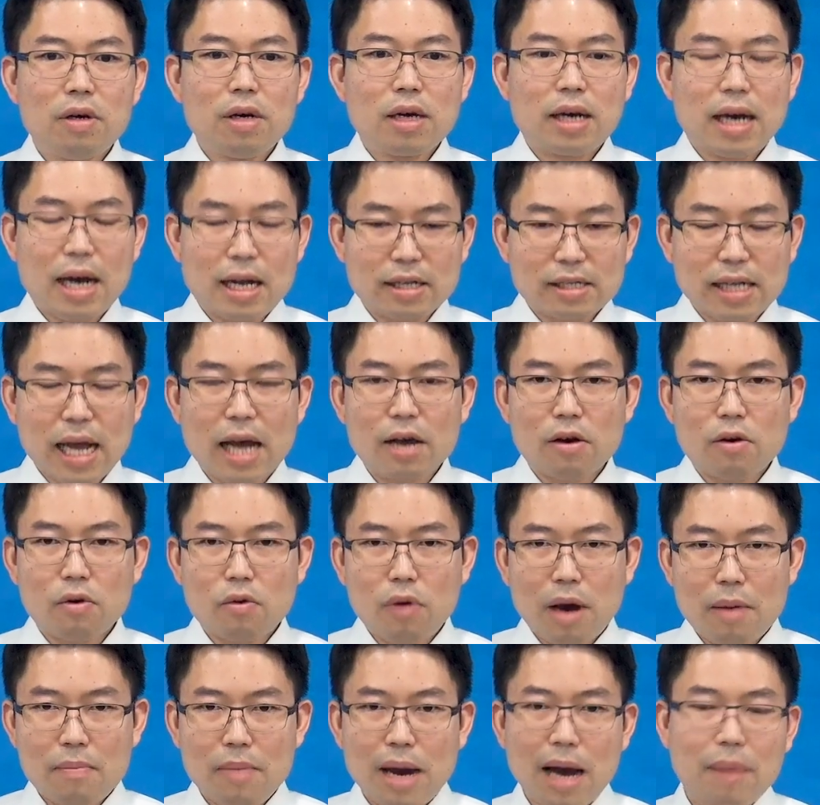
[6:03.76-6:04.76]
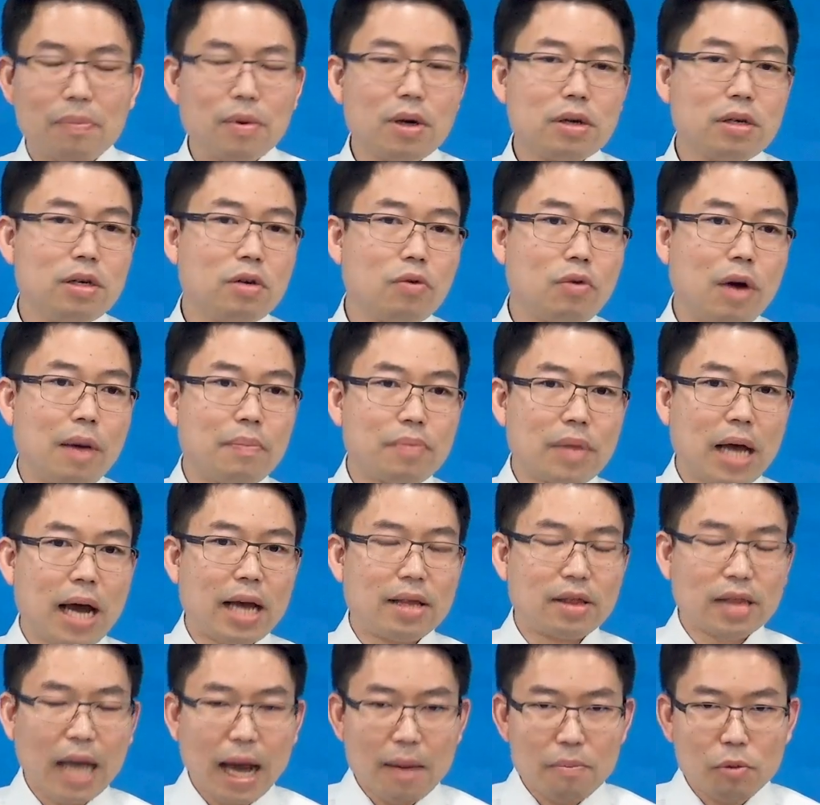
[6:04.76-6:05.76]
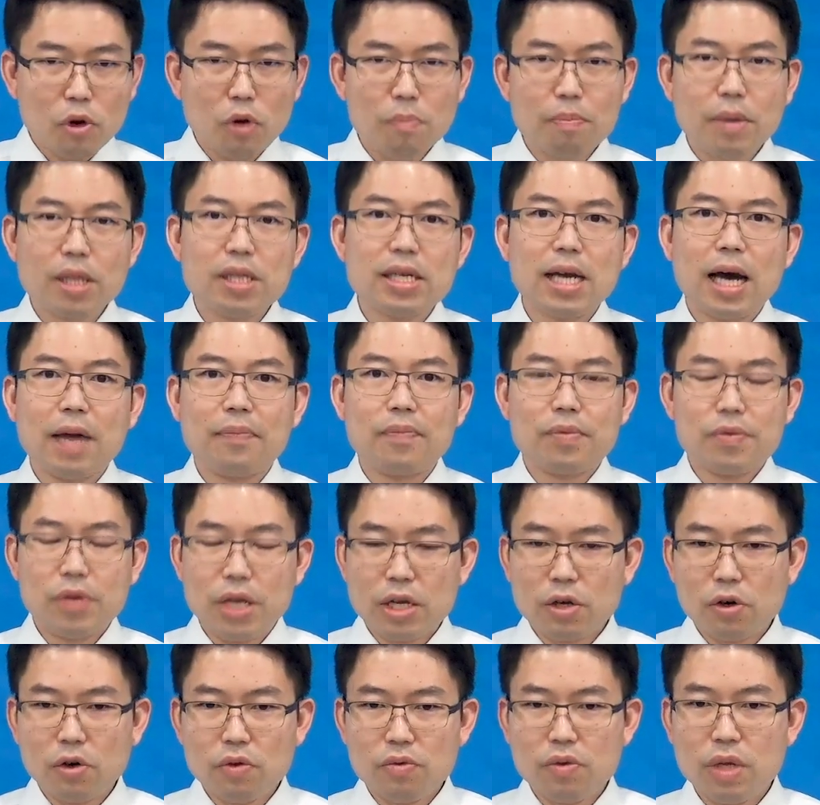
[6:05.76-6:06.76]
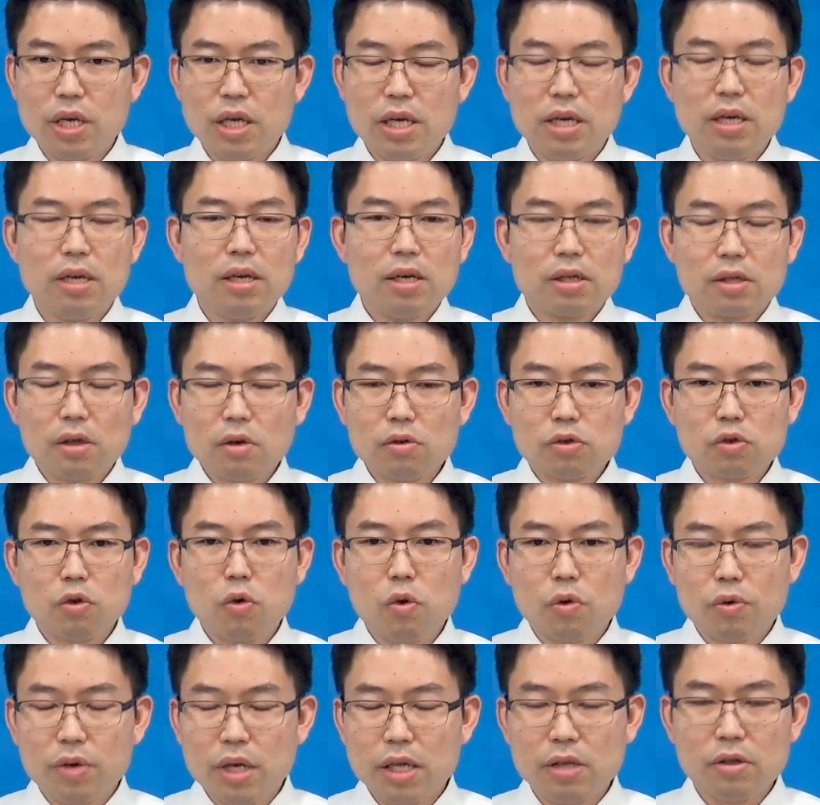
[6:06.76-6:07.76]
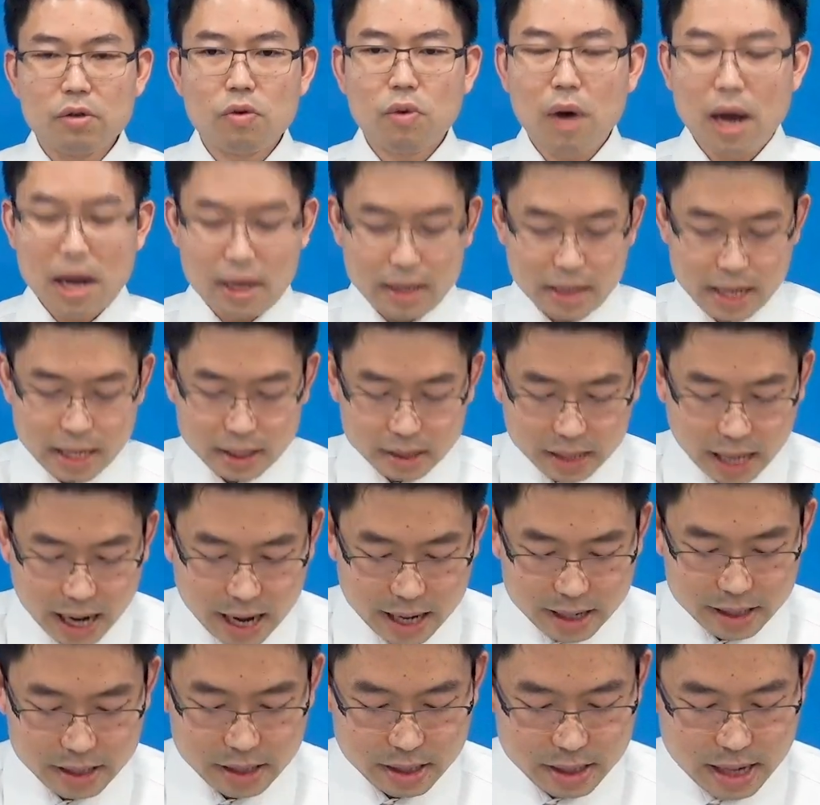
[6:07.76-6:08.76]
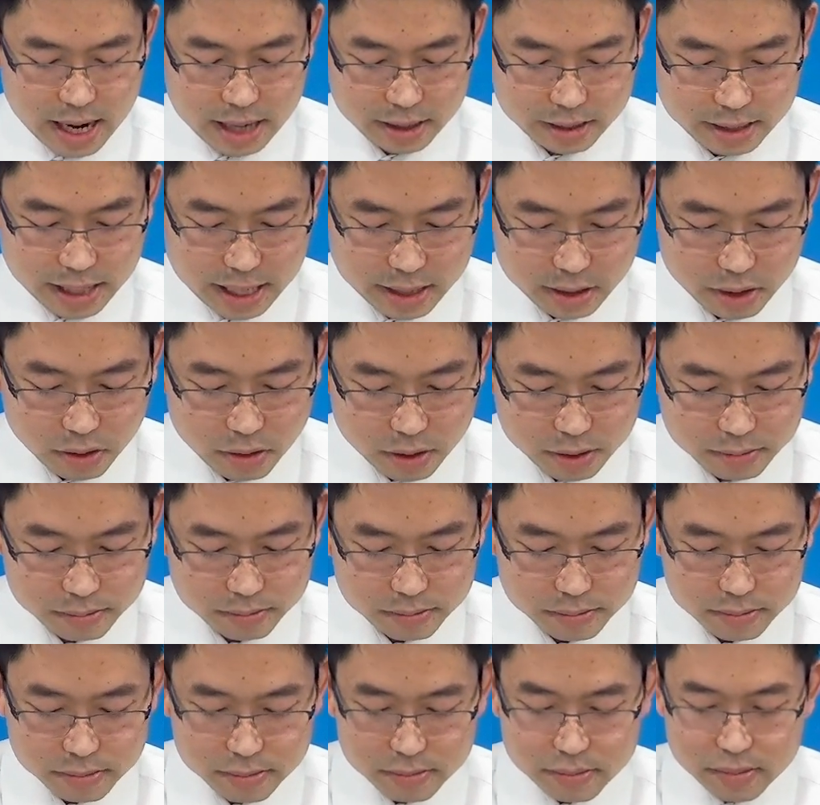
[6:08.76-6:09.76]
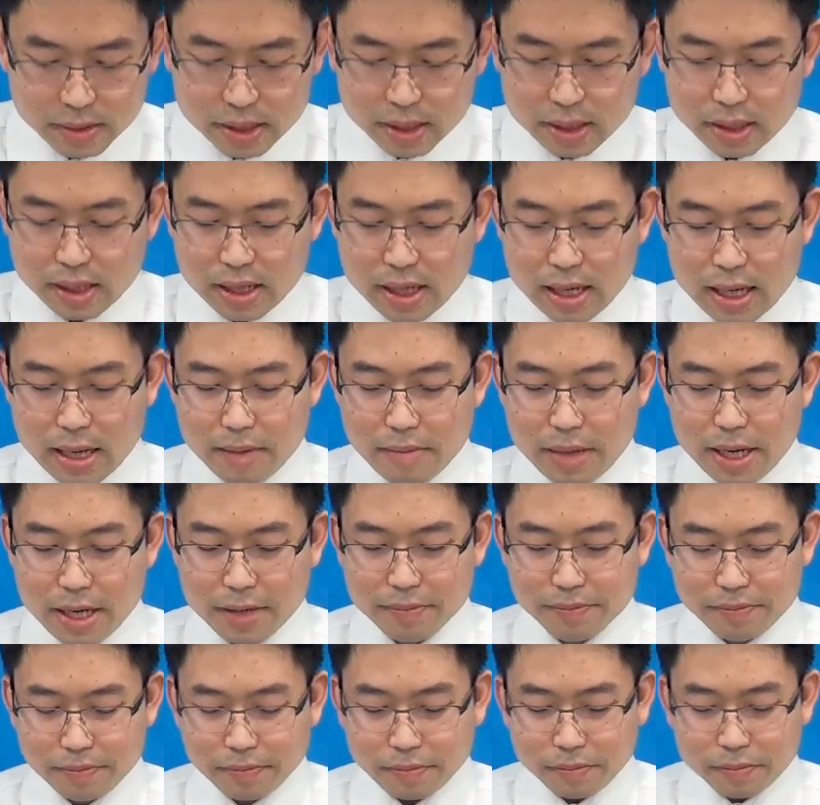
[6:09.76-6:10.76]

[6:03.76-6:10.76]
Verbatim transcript: ค่าจ้างของความบาปก็คือความตายตามกฎบัญญัติหญิงคนนี้ต้องถูกหินขว้างให้ตายอย่างแน่นอนเอเมน